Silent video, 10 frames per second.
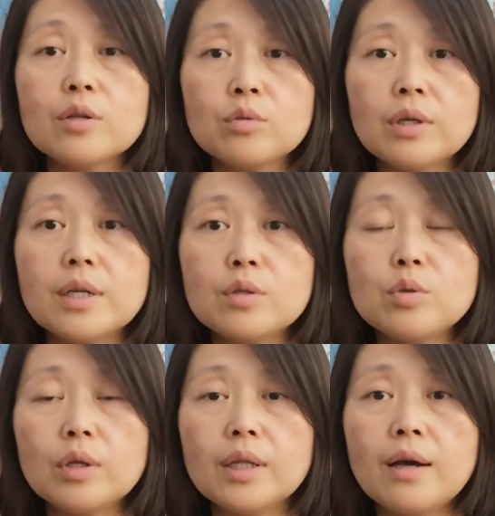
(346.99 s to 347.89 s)
租客人
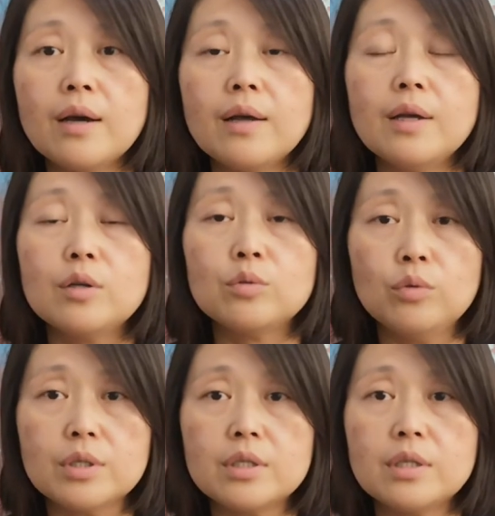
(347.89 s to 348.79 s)
群呢，如
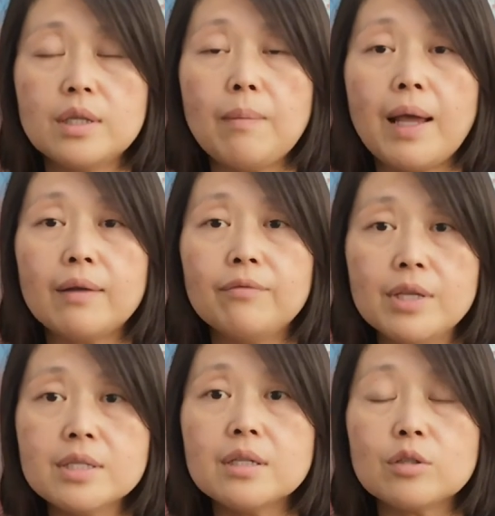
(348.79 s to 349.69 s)
果是你买了
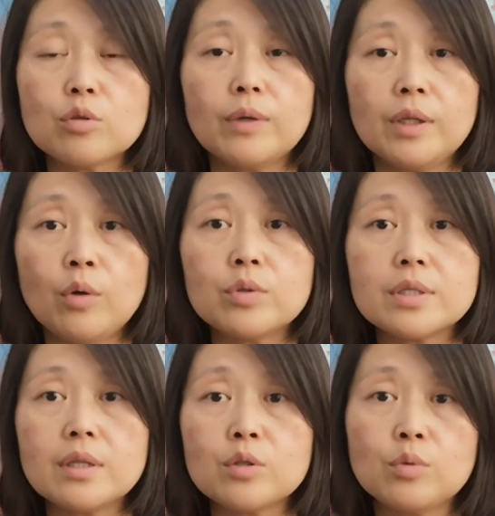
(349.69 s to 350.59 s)
Vincent 作为投
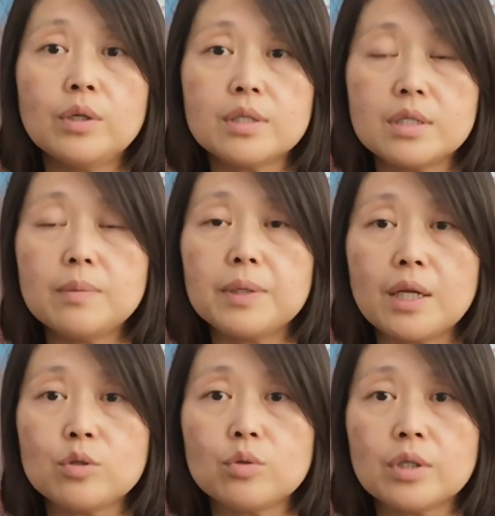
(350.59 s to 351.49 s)
资呢，租客基本
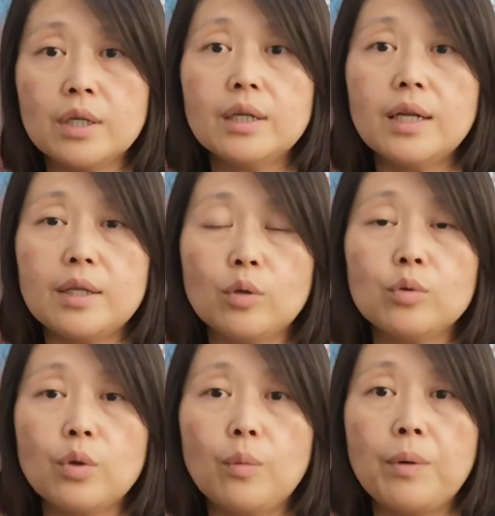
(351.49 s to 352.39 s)
上就是各类
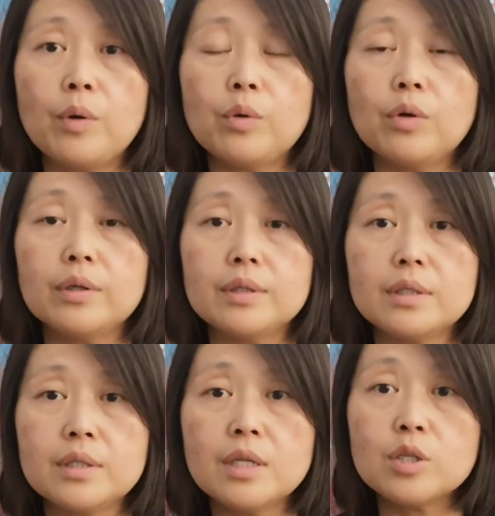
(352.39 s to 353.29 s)
都有，包括
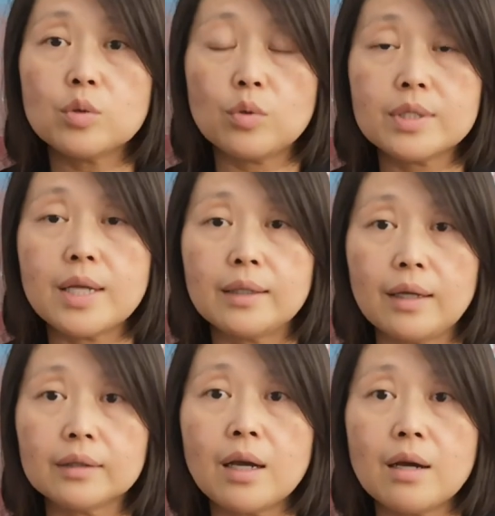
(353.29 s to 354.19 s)
甚至于在
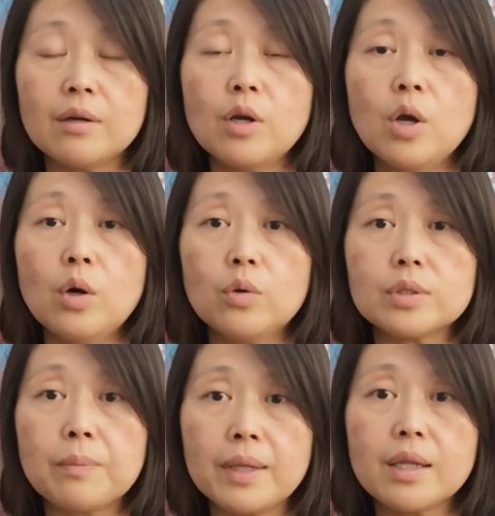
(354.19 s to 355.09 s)
Downtown或
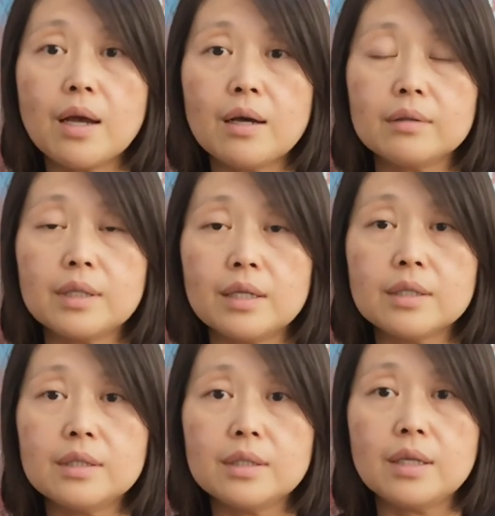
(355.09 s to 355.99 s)
者 Midtown 沿
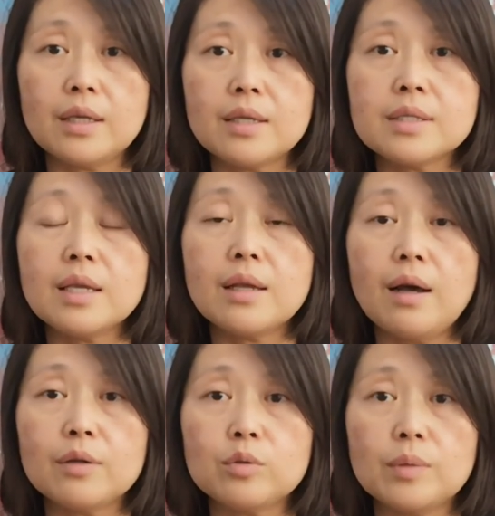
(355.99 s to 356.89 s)
着地铁沿线
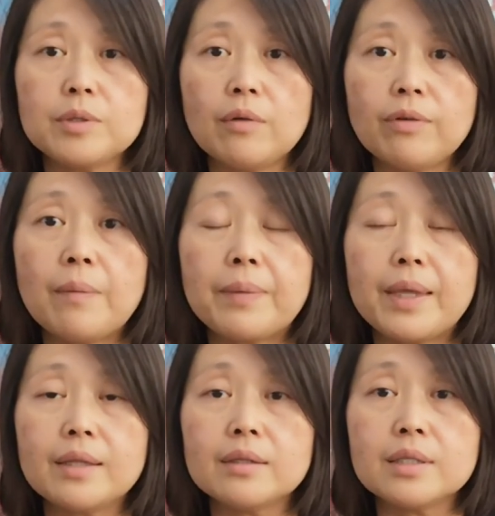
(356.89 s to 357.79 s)
啊，觉得比较方
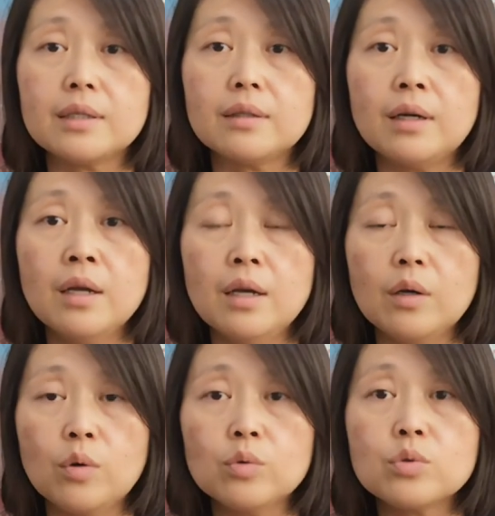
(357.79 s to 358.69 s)
便的这个
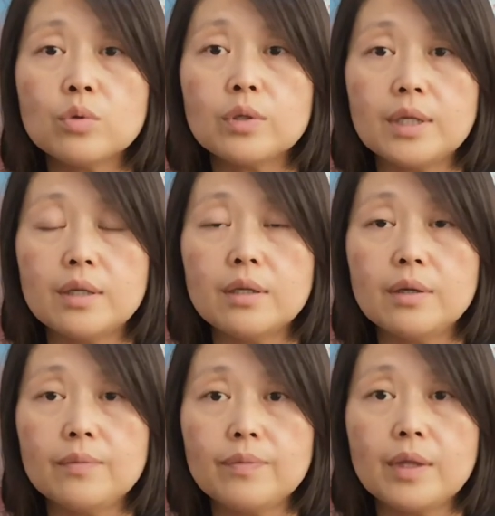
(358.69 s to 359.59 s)
工作人呃
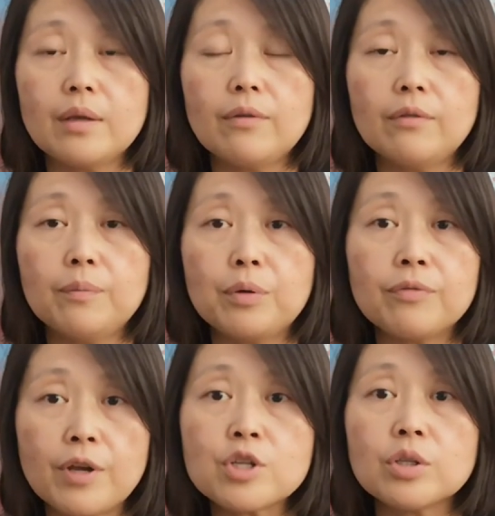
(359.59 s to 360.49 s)

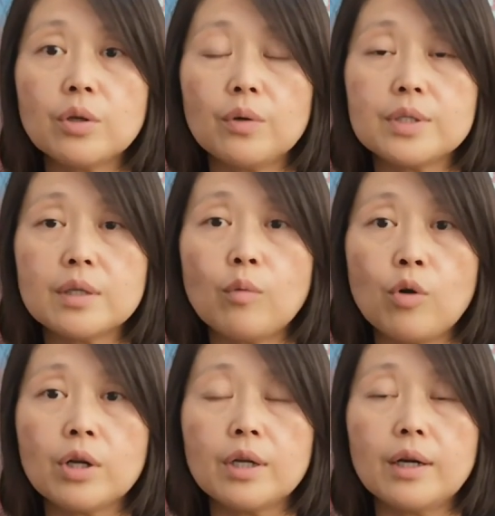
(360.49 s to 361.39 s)
professional 一些
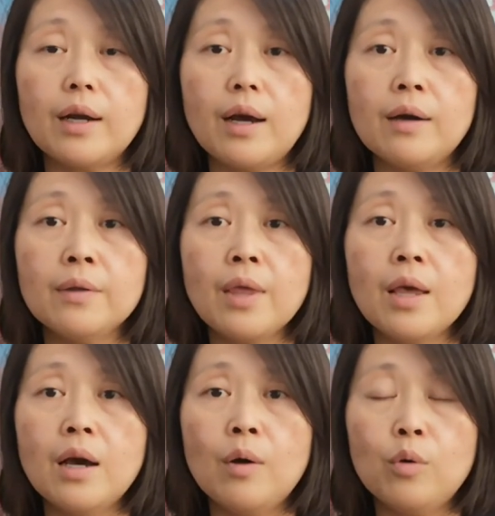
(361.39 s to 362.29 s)
worker 啊，
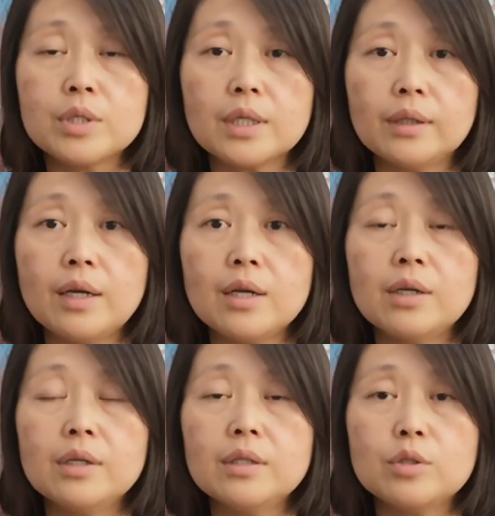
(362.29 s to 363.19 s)
或者
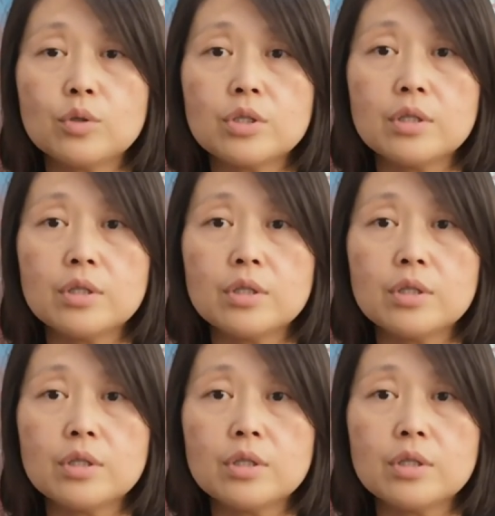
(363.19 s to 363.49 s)
呢就